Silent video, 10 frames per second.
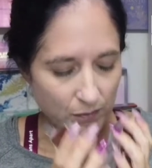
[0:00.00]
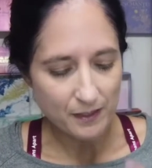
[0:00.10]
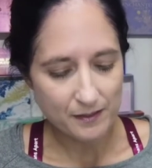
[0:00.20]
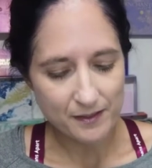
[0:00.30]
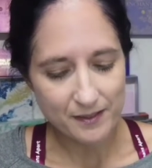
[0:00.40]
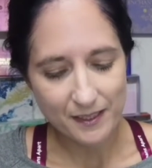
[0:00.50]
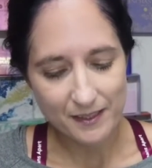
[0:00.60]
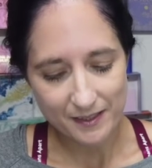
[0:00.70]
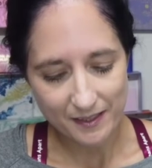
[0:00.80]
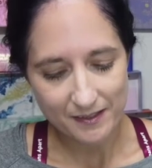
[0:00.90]
Oh, das ist
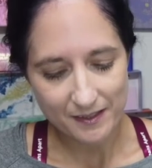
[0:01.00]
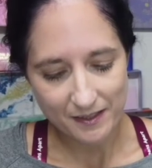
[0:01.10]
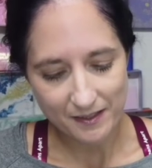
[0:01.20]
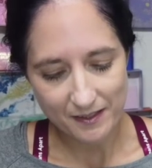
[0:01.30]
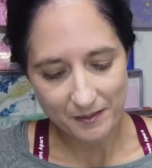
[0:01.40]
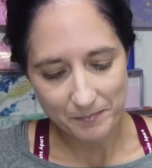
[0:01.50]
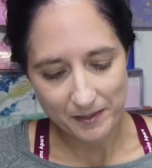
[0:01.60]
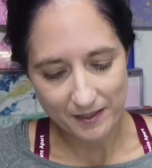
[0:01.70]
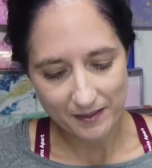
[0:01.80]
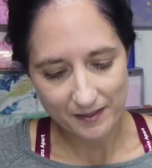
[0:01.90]
sehr, sehr, sehr
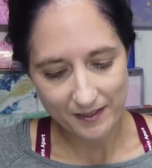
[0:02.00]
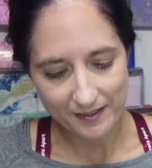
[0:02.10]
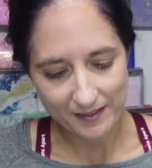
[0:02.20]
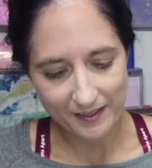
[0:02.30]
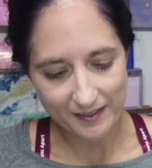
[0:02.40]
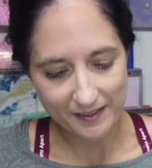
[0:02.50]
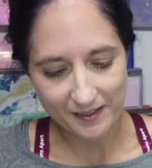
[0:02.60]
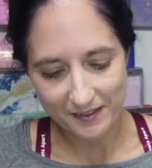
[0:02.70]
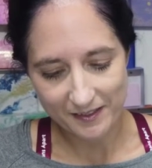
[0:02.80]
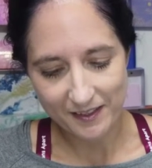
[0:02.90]
zimtlastig. Sehr,
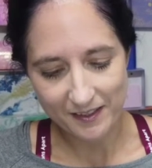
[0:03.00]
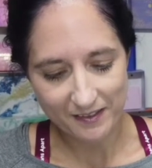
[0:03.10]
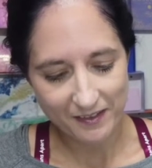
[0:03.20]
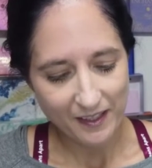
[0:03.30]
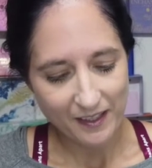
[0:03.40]
sehr, sehr.